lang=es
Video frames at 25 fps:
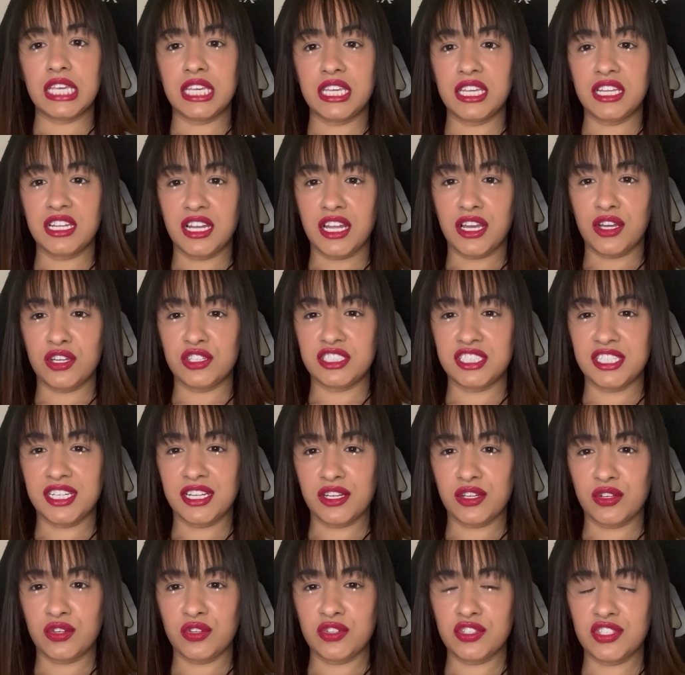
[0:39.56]
Y la otra
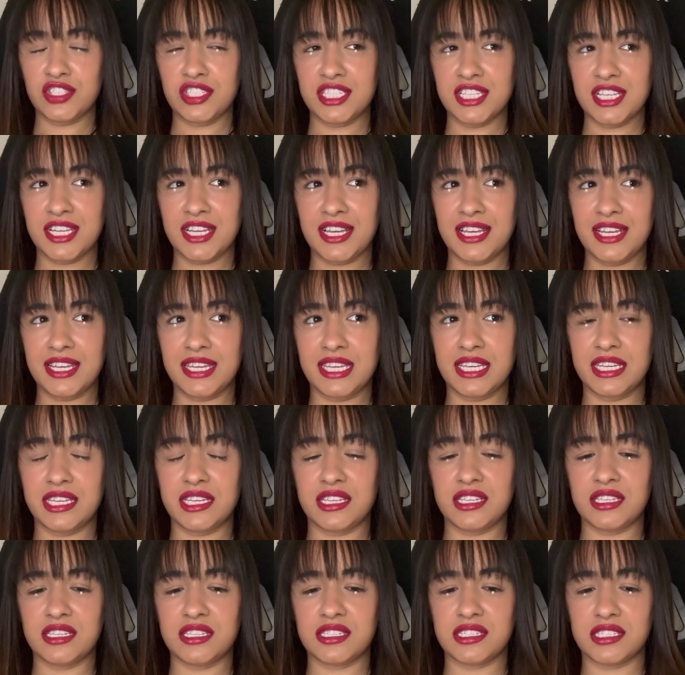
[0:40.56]
cosa
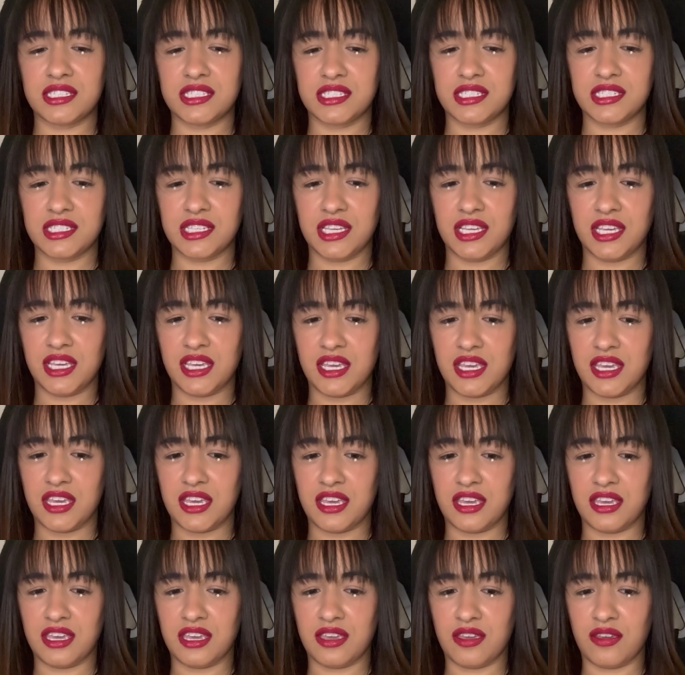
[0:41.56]
es,
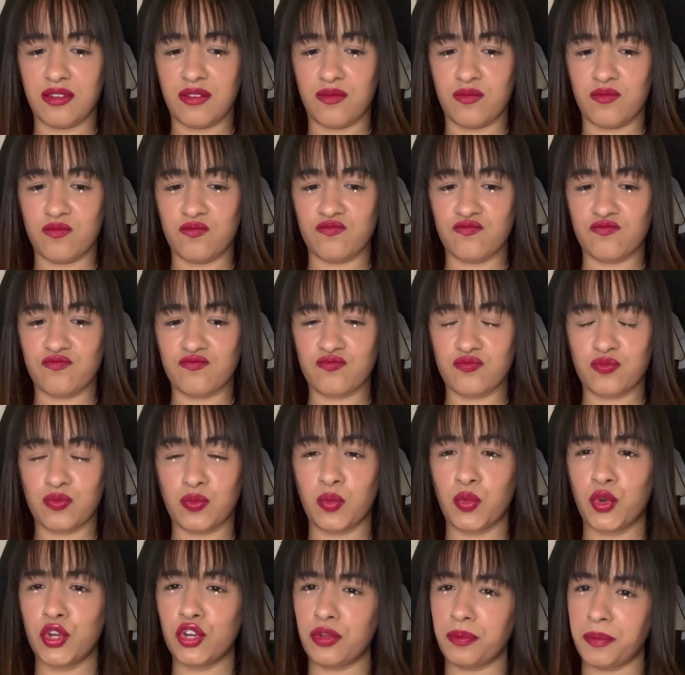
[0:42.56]
em,
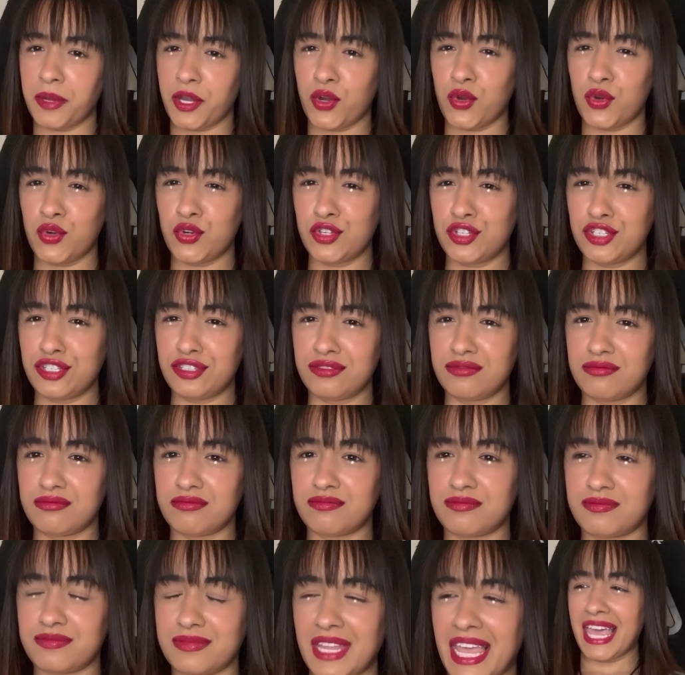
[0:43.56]
bueno, mejor,
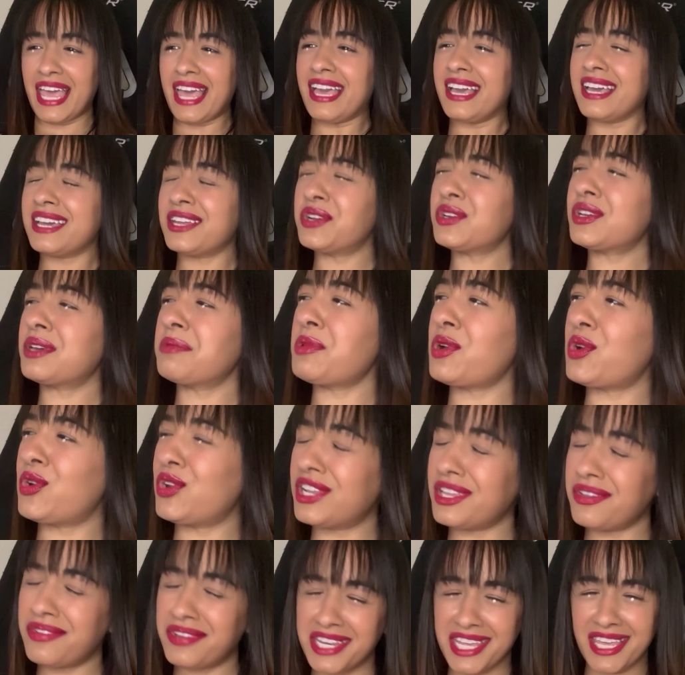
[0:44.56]
creo que mejor
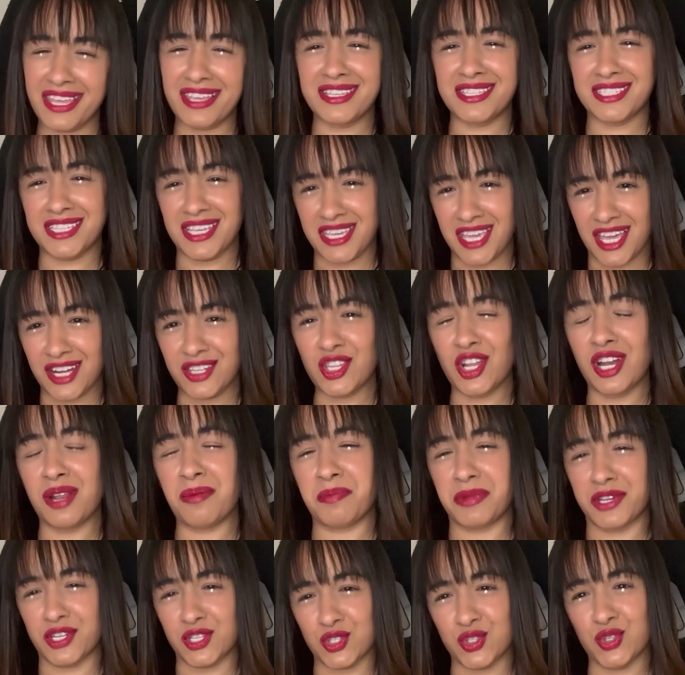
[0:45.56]
debería de enseñártelo en
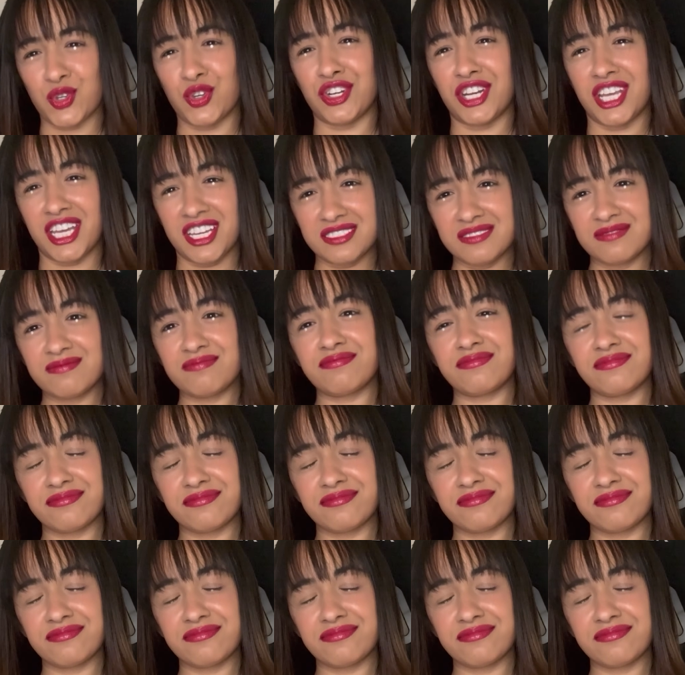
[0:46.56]
persona.